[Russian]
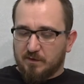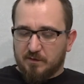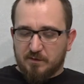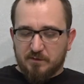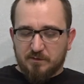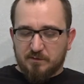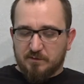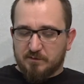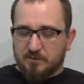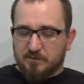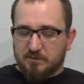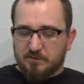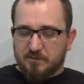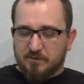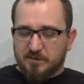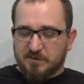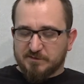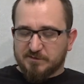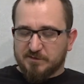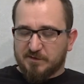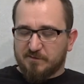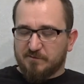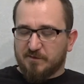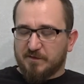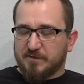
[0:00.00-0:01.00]
э,
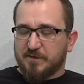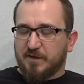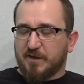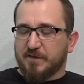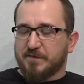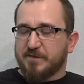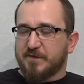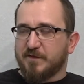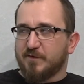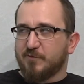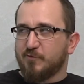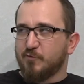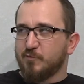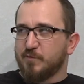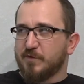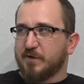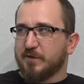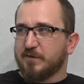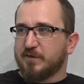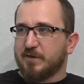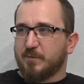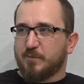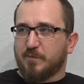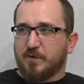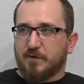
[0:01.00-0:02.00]
даже квадратной
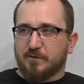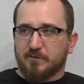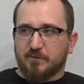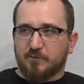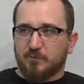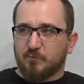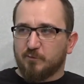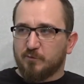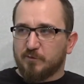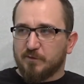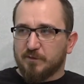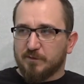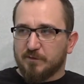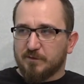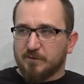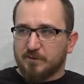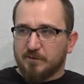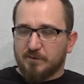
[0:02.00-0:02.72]
губкой для посуды